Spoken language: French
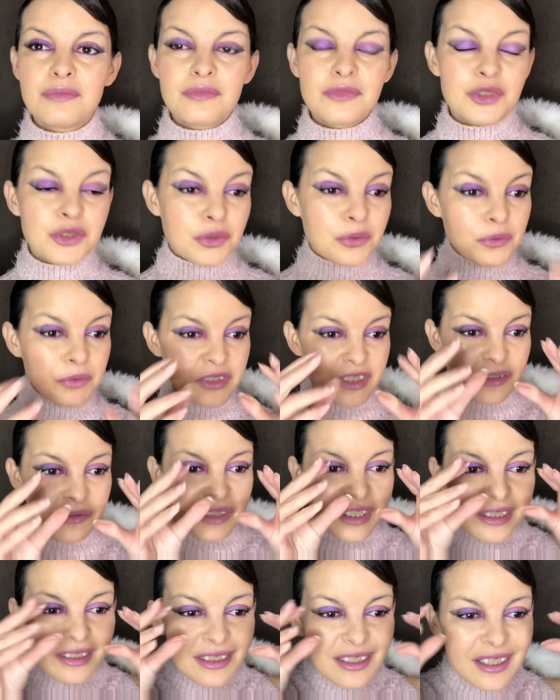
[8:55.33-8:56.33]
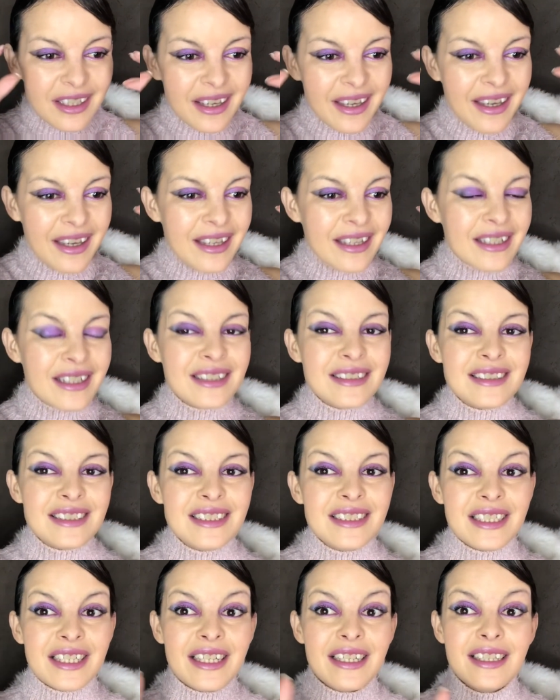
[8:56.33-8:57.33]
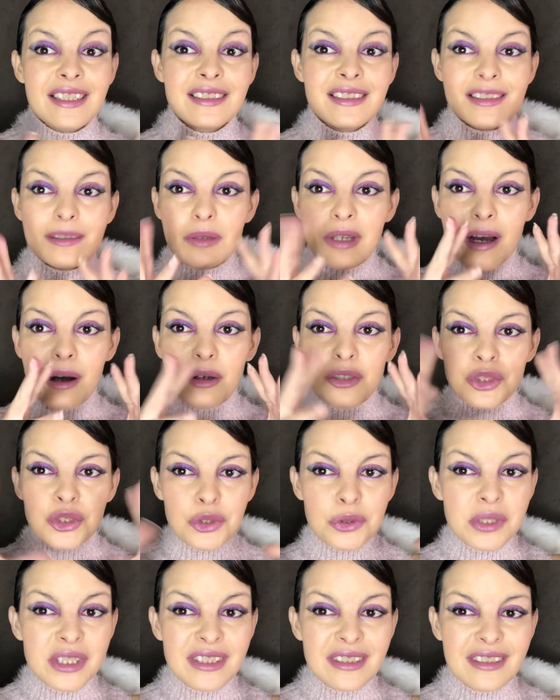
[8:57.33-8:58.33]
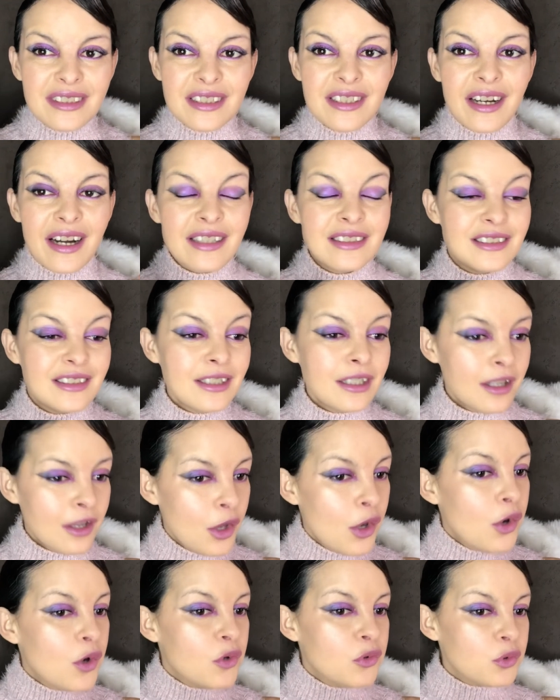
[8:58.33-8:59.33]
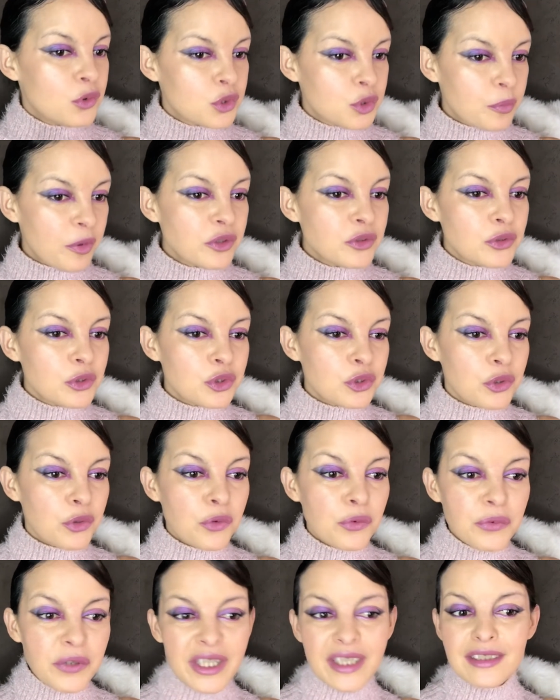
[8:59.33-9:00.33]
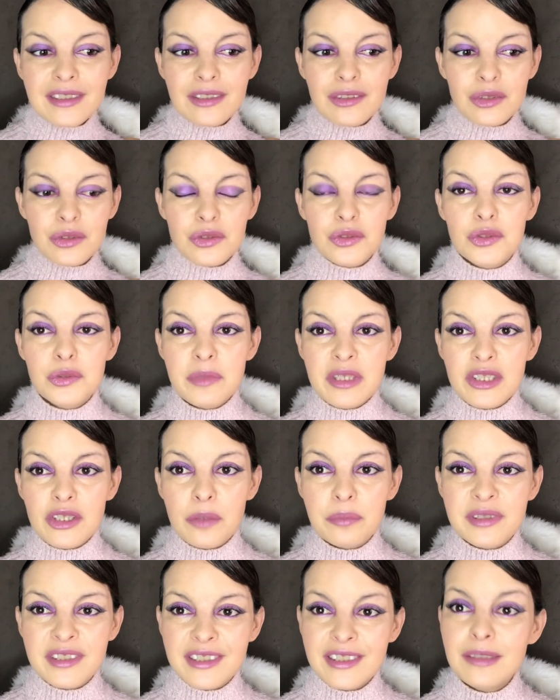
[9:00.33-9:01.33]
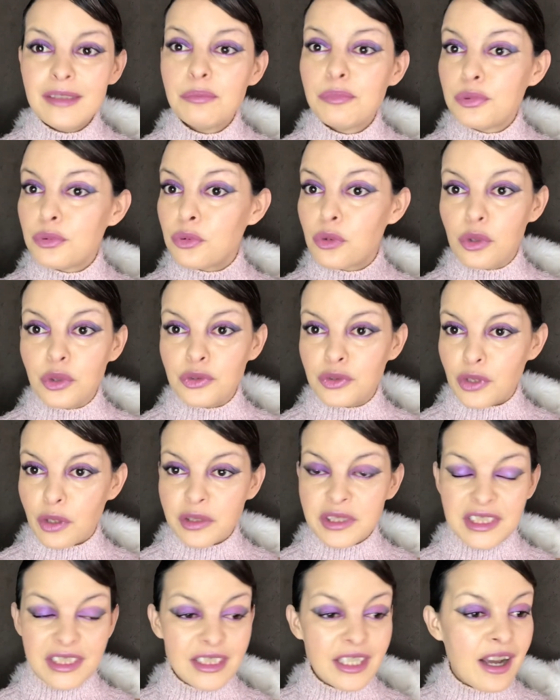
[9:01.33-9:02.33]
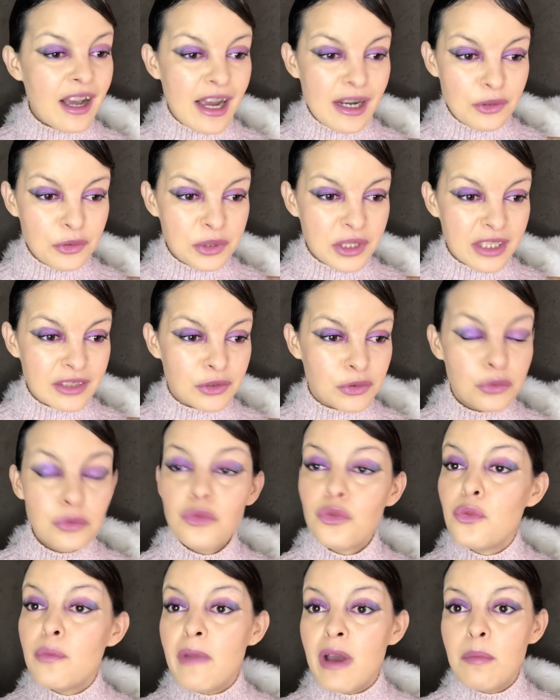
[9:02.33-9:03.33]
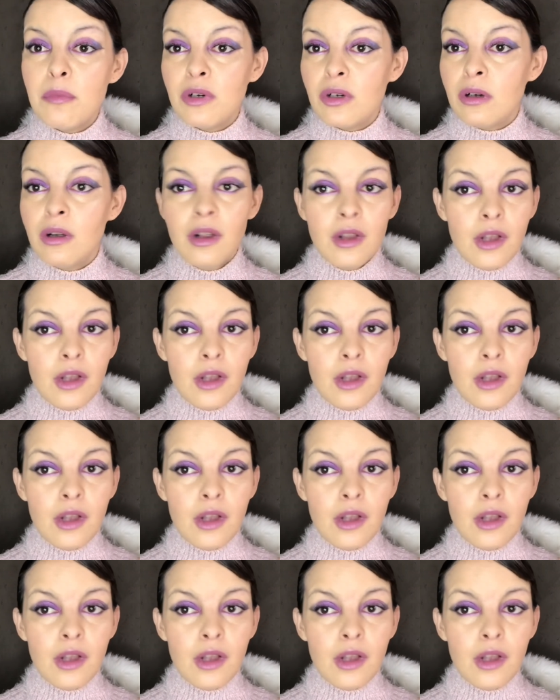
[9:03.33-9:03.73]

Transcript: Je trouve que ça fait très étiré, c'est un joli dégradé. Donc je pense que je referai euh, ce make-up-ci pour euh, sortir à l'occasion ou même euh,